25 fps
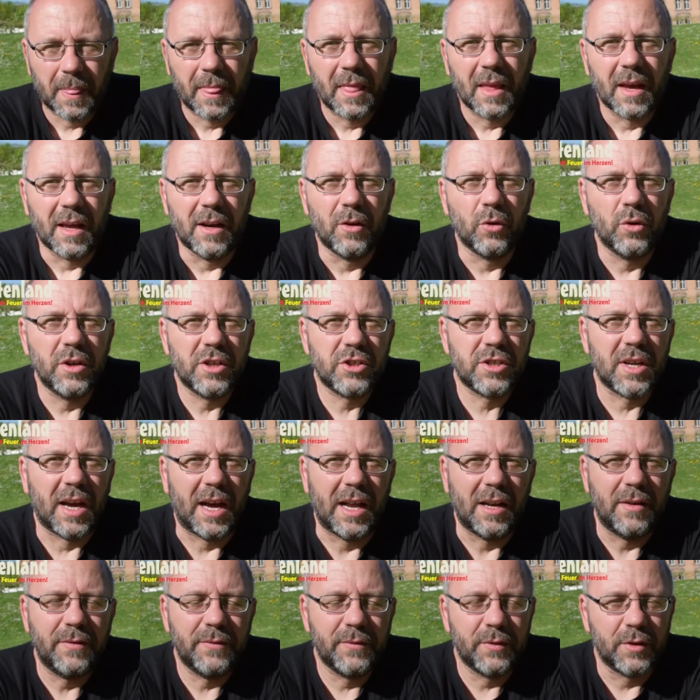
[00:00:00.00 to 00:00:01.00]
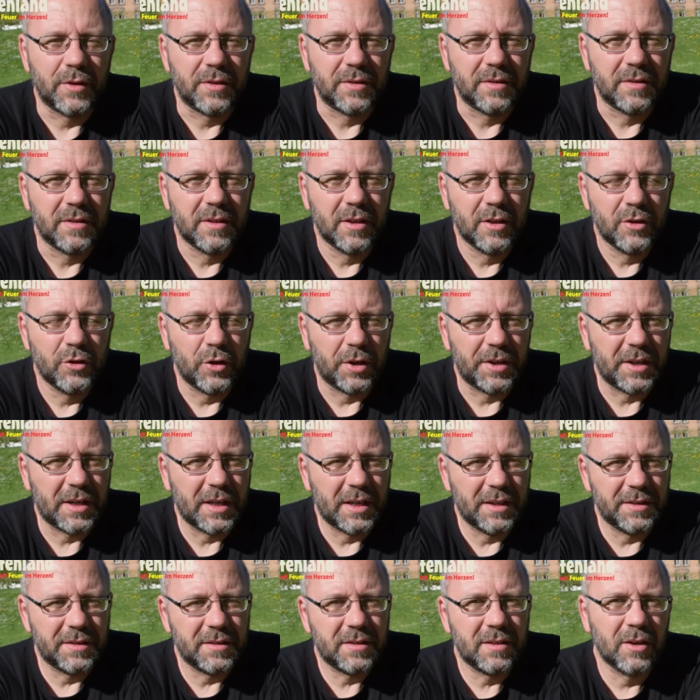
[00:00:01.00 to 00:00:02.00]
Hallo, ich bin Ralf von
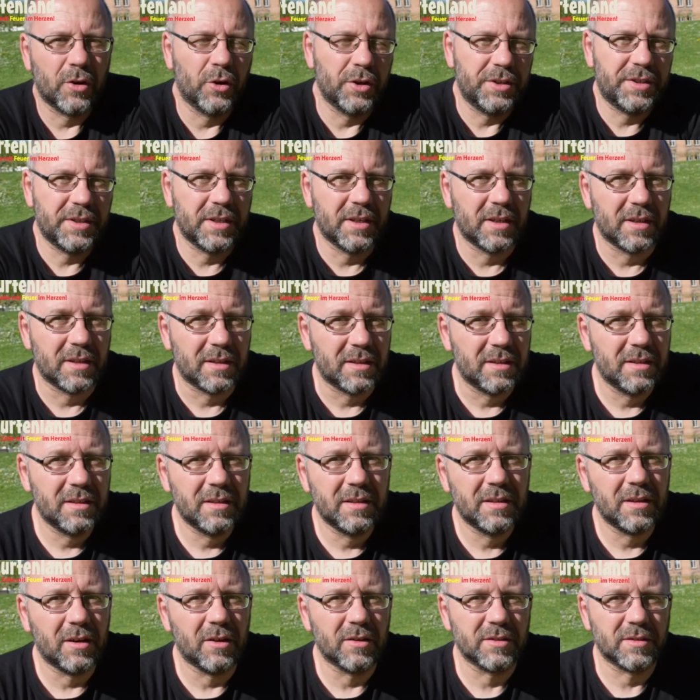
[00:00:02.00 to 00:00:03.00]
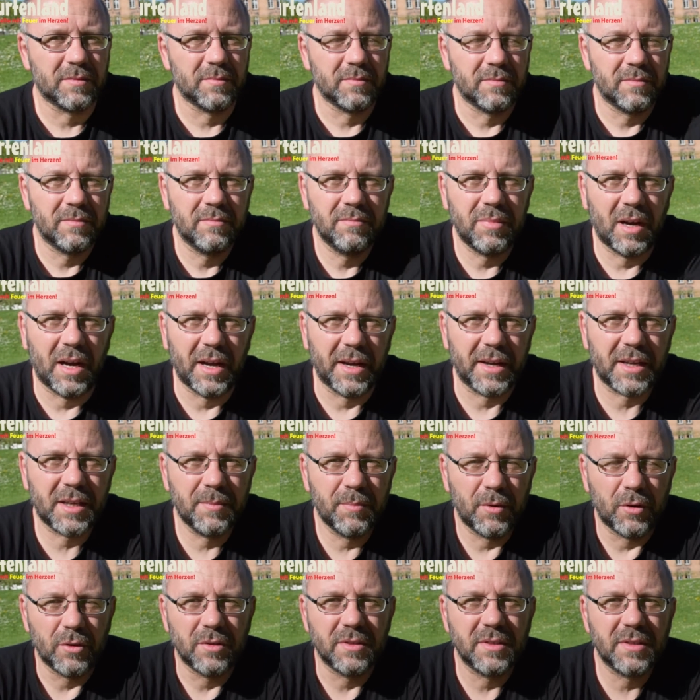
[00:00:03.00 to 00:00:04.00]
Jördeland, heute hier aus dem Park
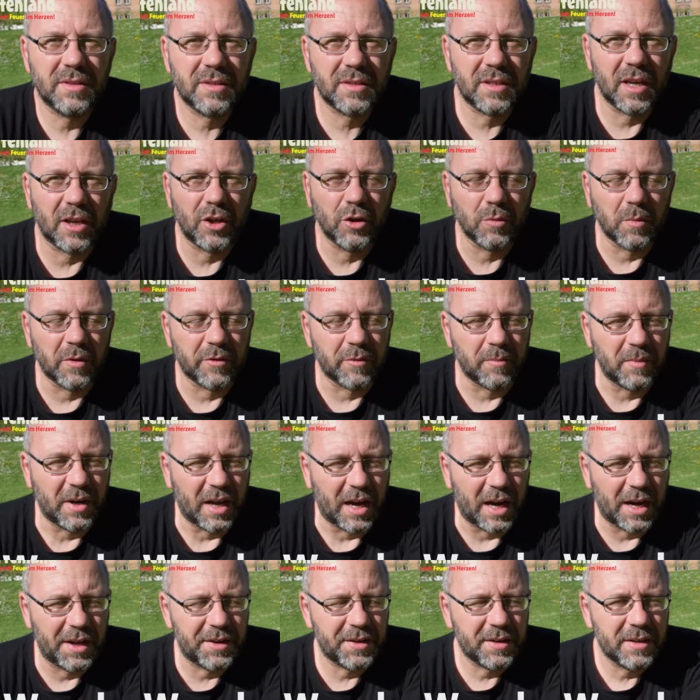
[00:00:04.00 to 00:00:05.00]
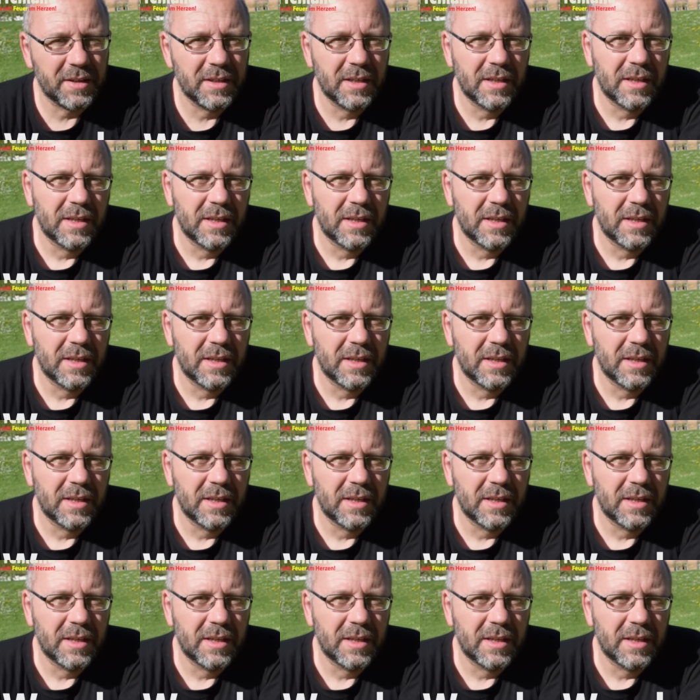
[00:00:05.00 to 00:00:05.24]
bei uns gegenüber vom Lade.